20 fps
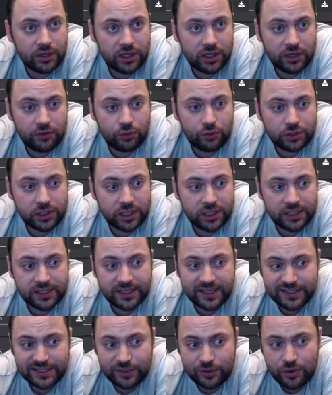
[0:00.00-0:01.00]
И вот этот
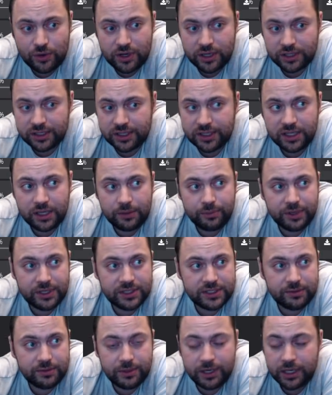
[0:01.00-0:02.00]
а срок это небо и
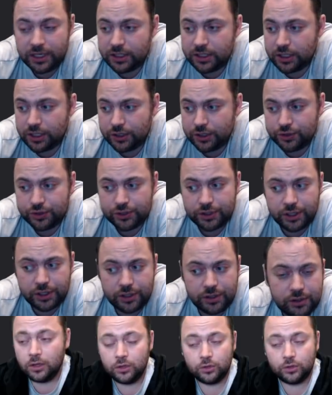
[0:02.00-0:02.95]
земля, я тебе хочу сказать.